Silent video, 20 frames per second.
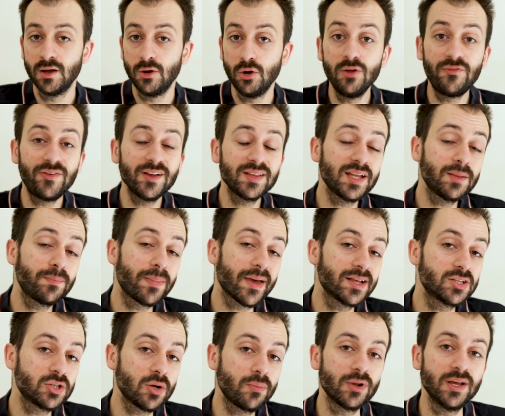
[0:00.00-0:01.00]
Le Feted, par
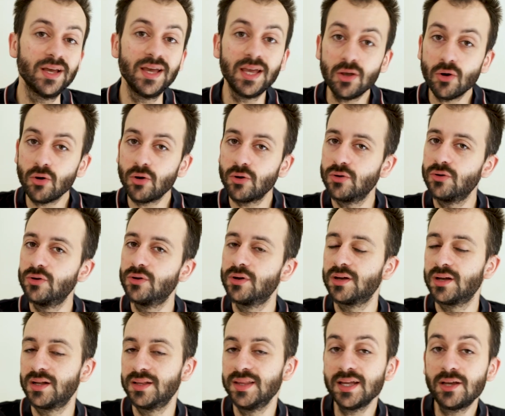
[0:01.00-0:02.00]
exemple, ayant
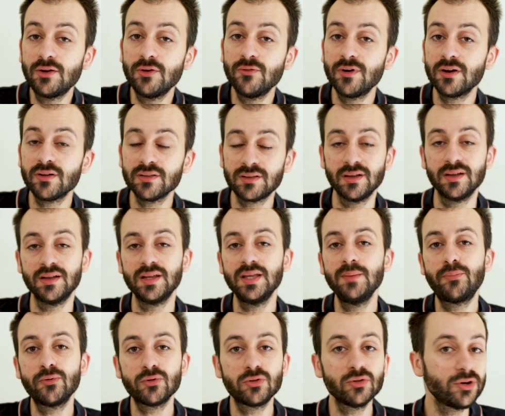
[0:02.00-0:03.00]
un équivalent
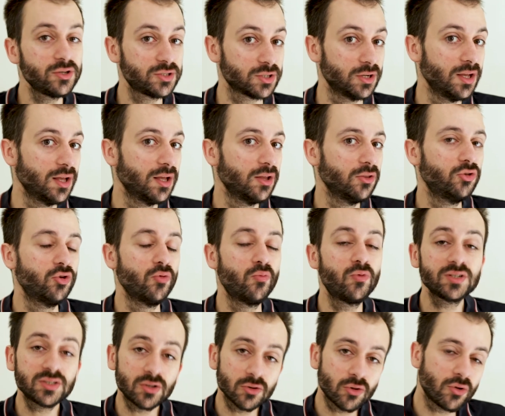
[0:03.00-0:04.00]
input noise de
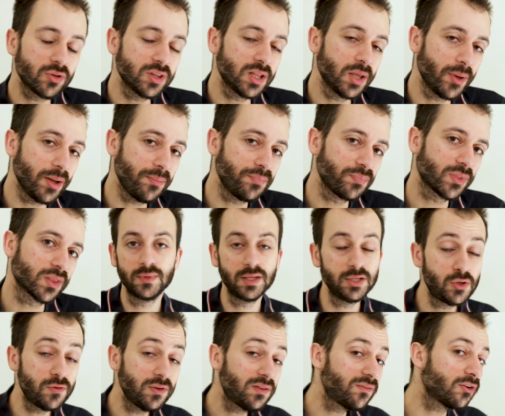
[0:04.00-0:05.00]
moins 130 dB,
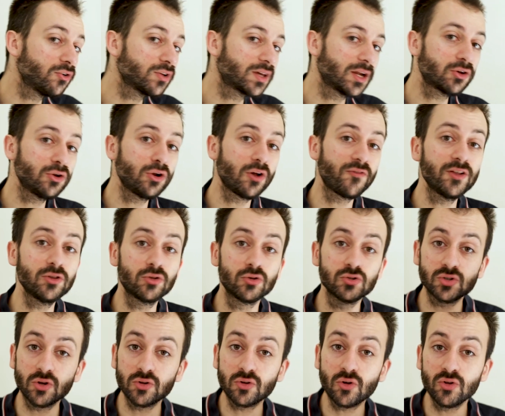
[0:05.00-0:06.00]
il suffit de faire le calcul en fait de
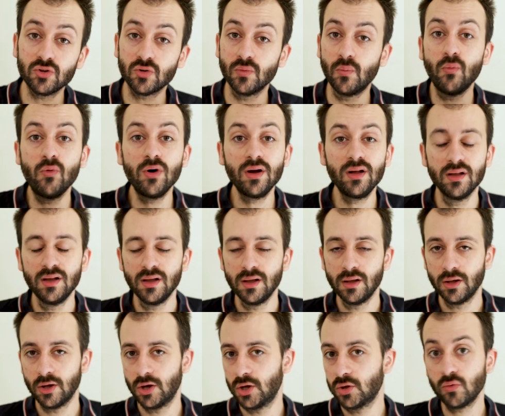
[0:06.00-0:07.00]
130 moins
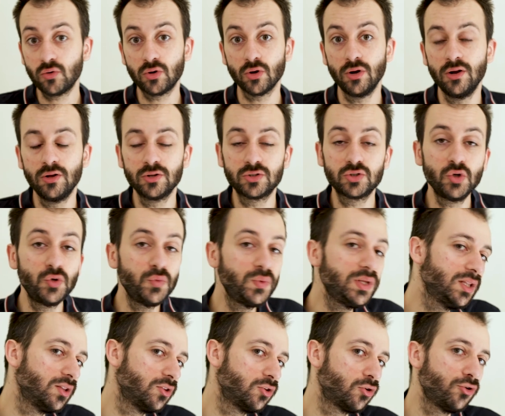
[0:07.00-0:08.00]
euh, donc
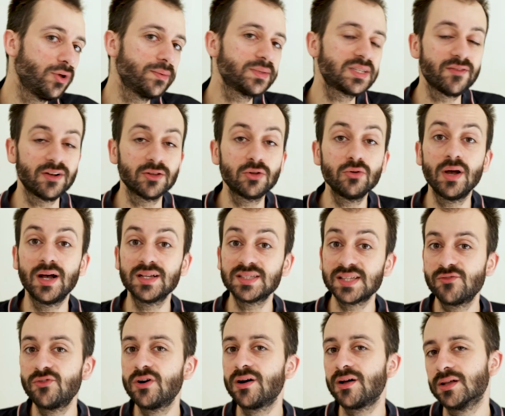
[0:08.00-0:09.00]
celui de l'UMC 22, à
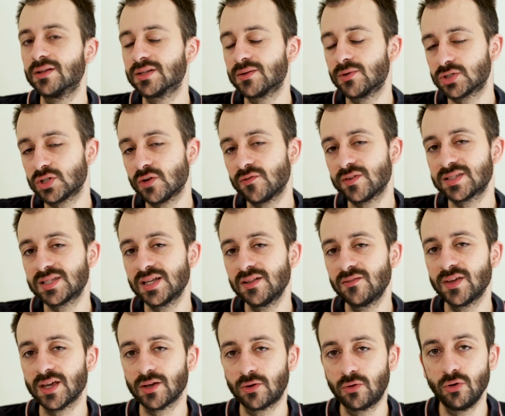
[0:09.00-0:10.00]
savoir
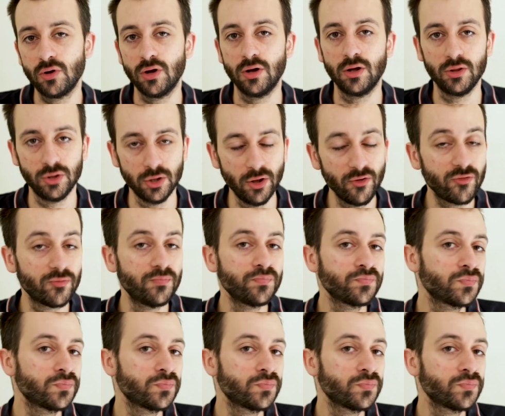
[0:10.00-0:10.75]
127,9,